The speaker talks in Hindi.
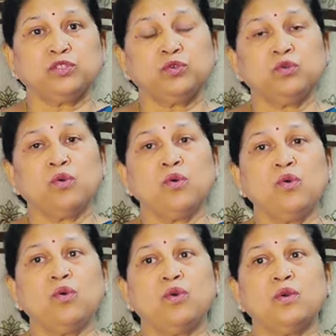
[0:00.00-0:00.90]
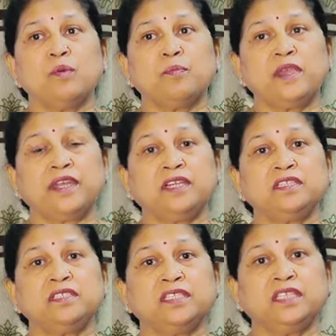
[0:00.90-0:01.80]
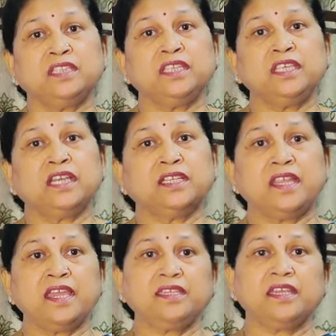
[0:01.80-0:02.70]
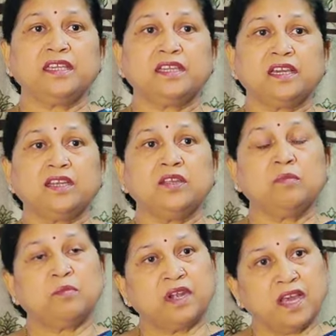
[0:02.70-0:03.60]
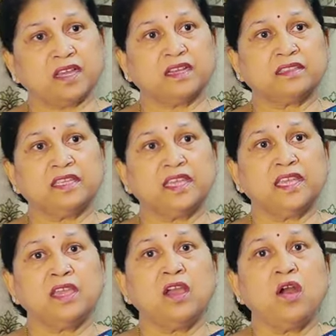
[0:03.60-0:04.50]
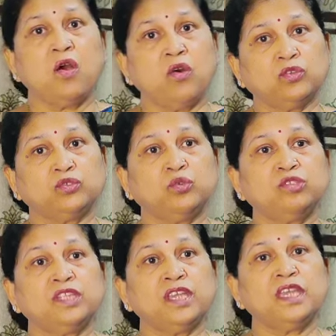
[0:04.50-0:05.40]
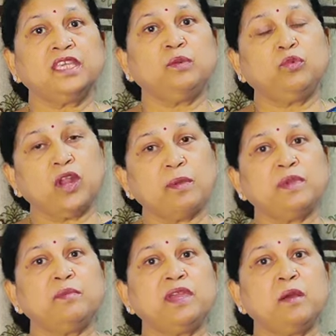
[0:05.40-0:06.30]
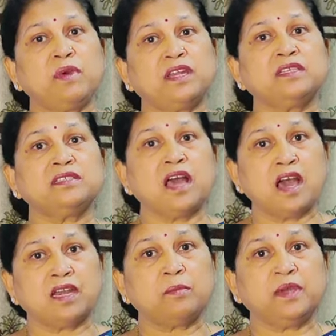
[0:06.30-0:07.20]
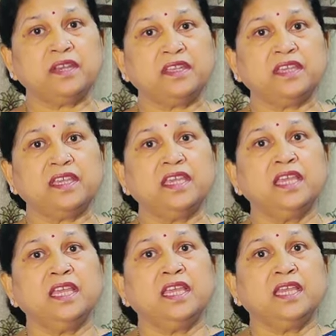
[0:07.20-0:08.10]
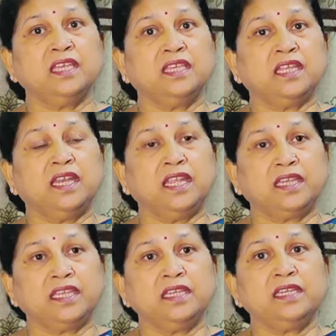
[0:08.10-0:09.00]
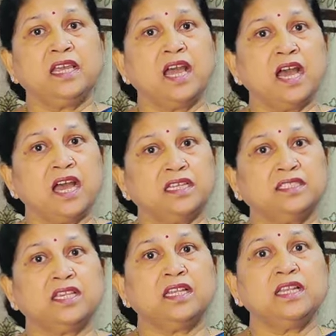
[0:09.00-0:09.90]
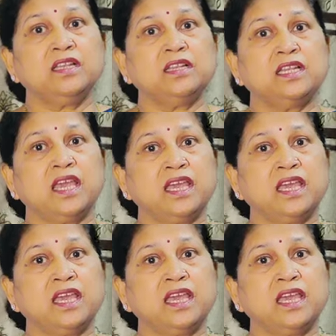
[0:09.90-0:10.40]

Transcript: बच्चों को पेरेंट्स कितनी कठिनाई देखकर बड़ा करते हैं और सोचते हैं कि बुढ़ापे में हमारा सहारा बनेंगे लेकिन आजकल